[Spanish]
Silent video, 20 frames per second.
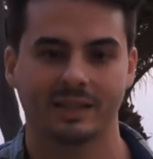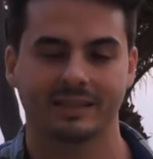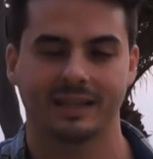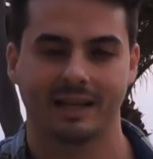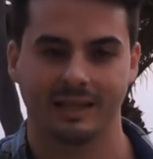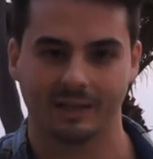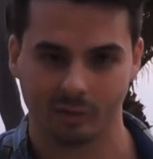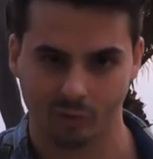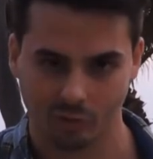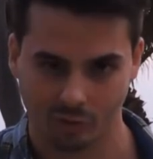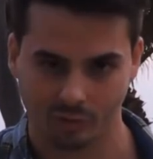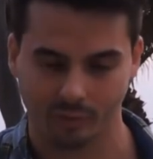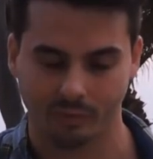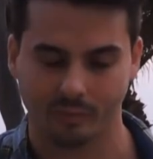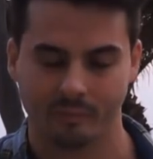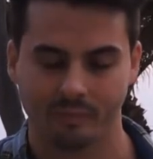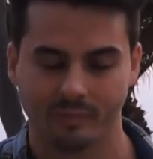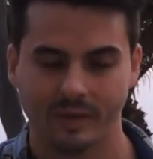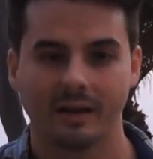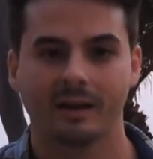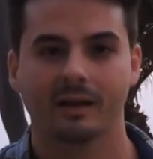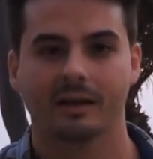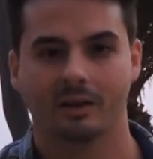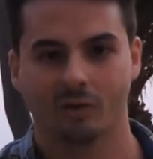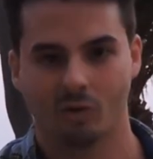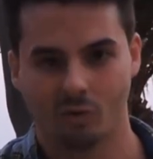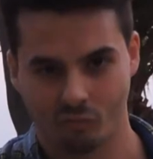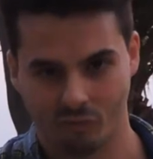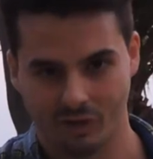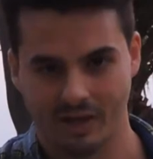hacia el entorno.
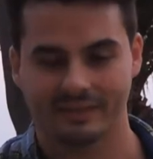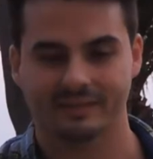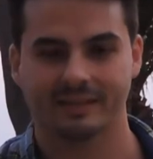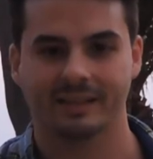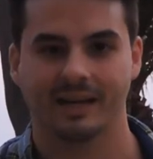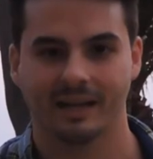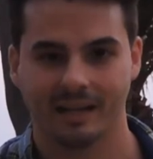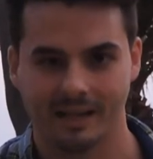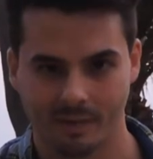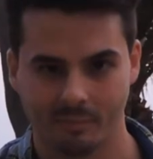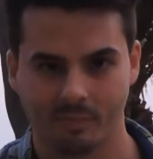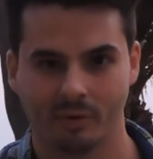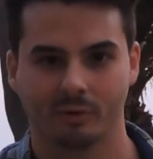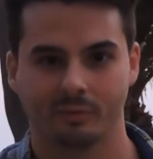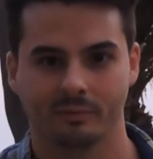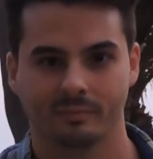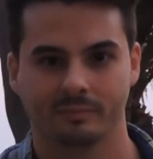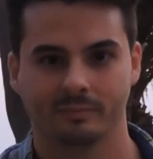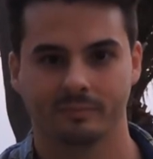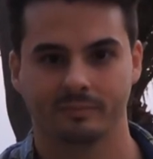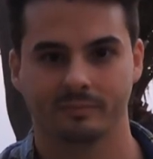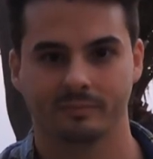Confianza en el cambio.